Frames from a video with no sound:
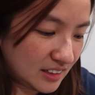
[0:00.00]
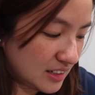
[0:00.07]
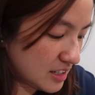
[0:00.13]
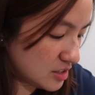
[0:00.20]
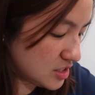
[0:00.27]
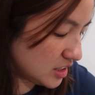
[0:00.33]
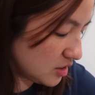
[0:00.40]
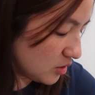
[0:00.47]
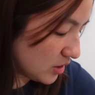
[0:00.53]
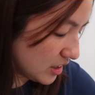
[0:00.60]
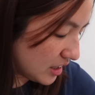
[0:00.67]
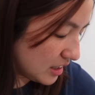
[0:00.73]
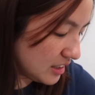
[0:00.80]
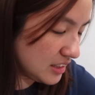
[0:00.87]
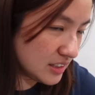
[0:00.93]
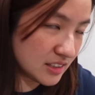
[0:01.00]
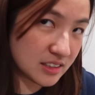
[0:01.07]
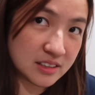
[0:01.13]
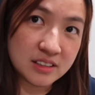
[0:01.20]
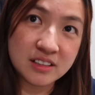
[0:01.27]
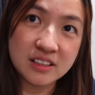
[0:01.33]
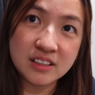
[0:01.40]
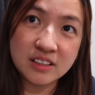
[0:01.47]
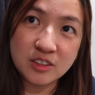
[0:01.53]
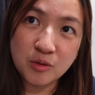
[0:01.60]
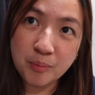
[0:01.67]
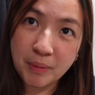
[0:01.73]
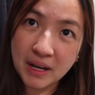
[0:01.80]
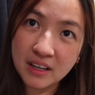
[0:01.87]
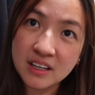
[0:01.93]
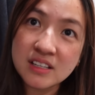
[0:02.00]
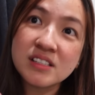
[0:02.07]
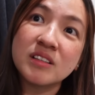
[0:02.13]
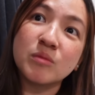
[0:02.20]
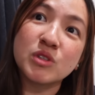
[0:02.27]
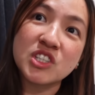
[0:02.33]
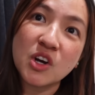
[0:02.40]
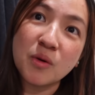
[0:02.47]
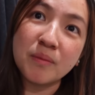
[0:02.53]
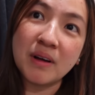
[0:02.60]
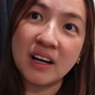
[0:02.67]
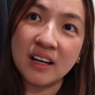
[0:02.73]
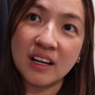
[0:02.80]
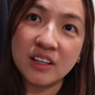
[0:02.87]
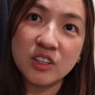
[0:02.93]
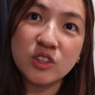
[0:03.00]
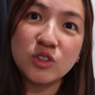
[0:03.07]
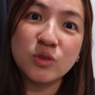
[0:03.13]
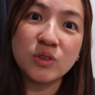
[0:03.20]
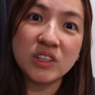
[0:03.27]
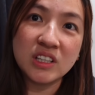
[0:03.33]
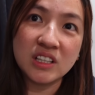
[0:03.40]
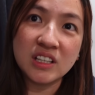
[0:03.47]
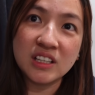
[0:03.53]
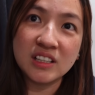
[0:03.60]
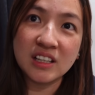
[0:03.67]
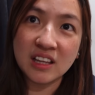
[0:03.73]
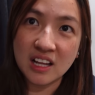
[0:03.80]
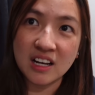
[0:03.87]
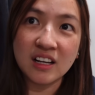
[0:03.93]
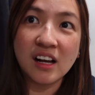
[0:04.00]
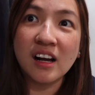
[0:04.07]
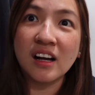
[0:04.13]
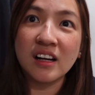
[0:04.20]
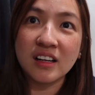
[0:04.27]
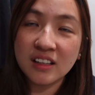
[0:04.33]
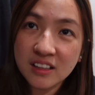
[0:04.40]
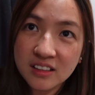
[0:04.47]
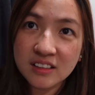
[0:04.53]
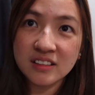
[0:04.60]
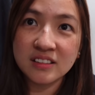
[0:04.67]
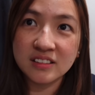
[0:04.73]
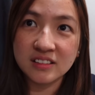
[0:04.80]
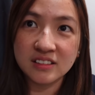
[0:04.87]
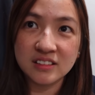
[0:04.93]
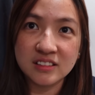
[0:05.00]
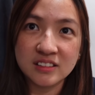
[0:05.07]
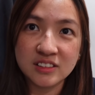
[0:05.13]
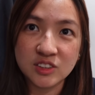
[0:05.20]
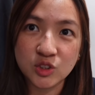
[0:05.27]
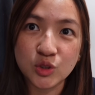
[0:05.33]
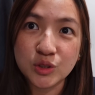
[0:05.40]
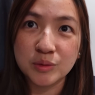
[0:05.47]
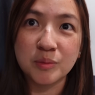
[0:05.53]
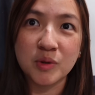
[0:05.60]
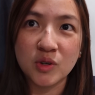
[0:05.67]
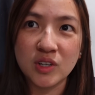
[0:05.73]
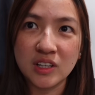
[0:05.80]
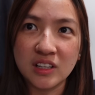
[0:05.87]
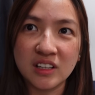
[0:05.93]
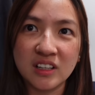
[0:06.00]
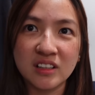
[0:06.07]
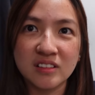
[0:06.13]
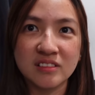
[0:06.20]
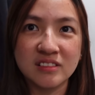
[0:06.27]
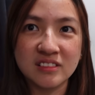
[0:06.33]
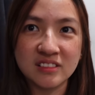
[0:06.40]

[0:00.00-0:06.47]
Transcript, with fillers: legit or clear, yung paggising mo sa umaga, yun yung ihi na talagang sure ball, ganun.